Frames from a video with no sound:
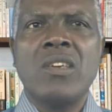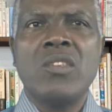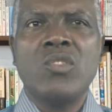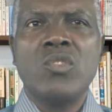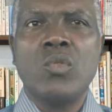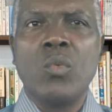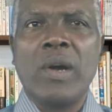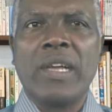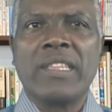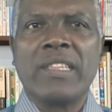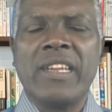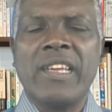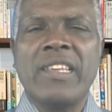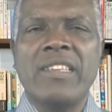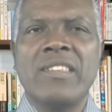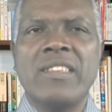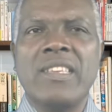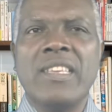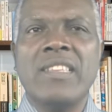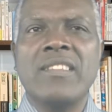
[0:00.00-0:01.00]
de 1 a
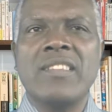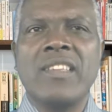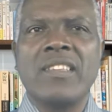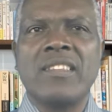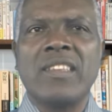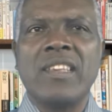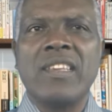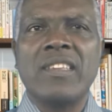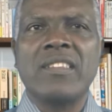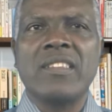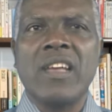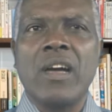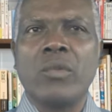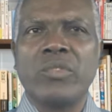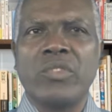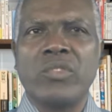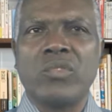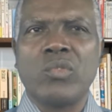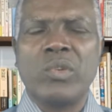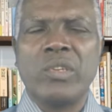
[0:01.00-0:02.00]
3 e 16 ao
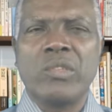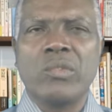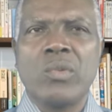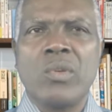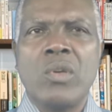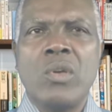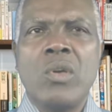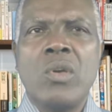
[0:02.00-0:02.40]
18,